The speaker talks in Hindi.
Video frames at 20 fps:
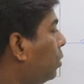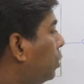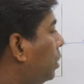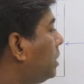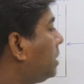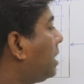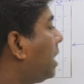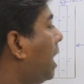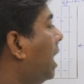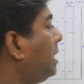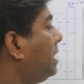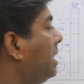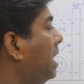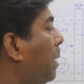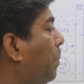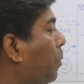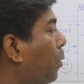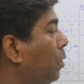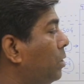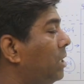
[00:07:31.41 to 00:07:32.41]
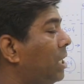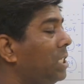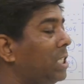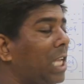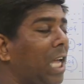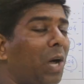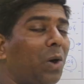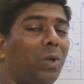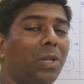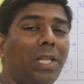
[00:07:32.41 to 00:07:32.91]
तो इस तरह से ये प्रोसेस
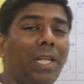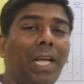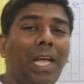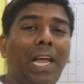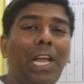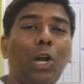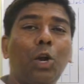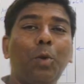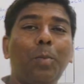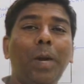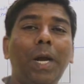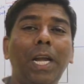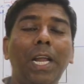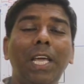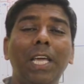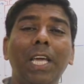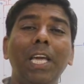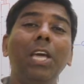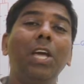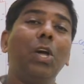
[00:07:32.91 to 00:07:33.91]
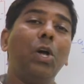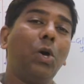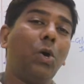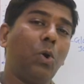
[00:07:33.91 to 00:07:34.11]
क्या होती है इलेक्ट्रोप्लेटिंग की